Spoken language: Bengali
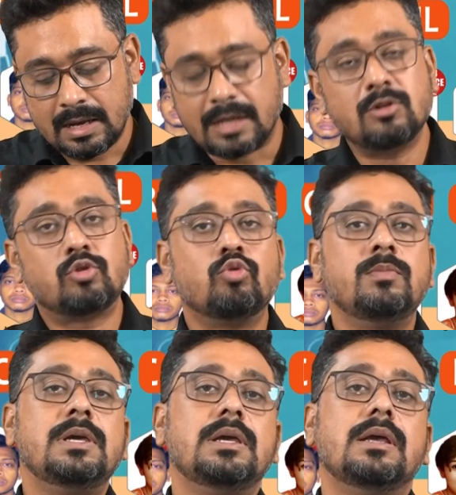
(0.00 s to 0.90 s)
কারণ
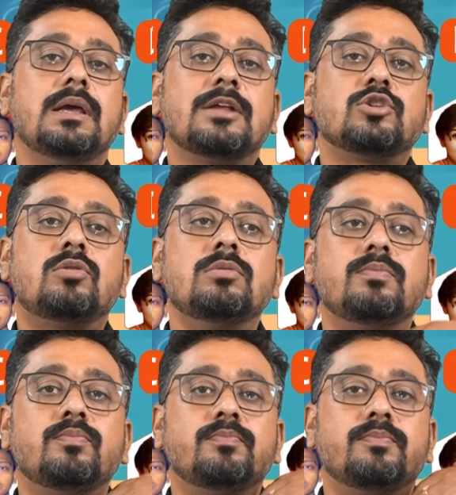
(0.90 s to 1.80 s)
তুমি যখন
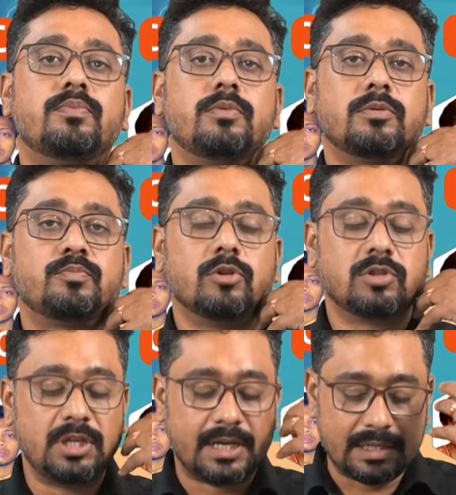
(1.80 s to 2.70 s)

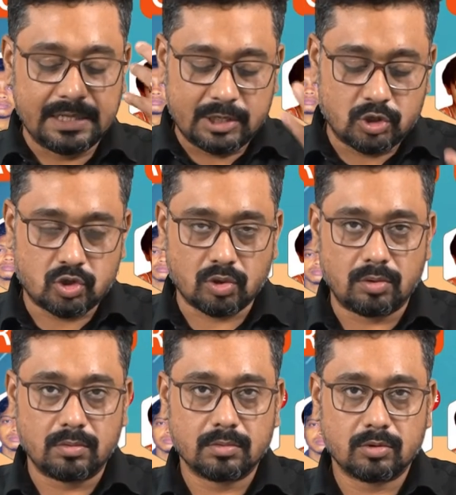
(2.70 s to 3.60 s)
পত্রিকা লিখছো
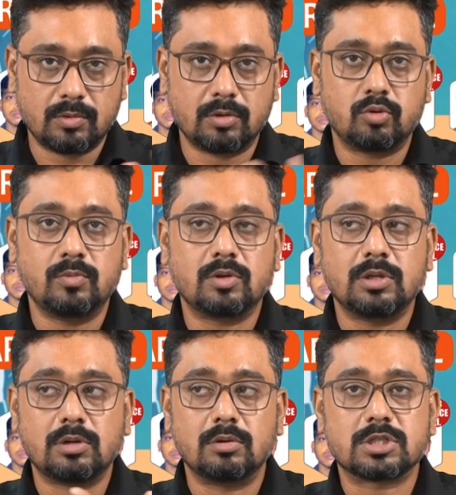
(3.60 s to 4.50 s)
তুমি তুমি
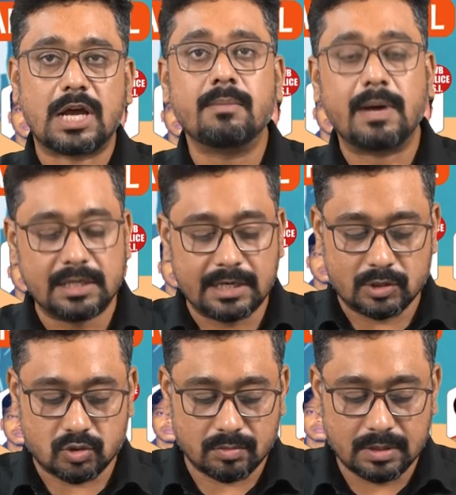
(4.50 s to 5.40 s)
কিন্তু সাংবাদিক
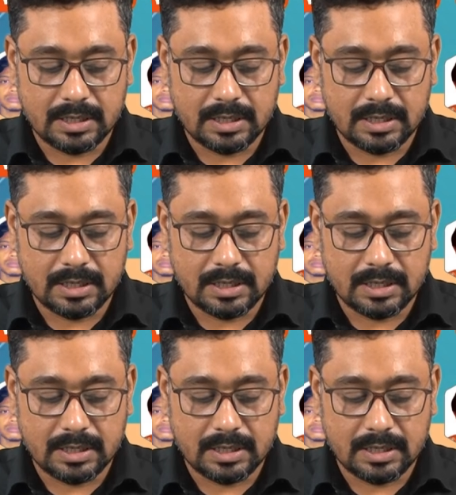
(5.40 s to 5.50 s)
একজন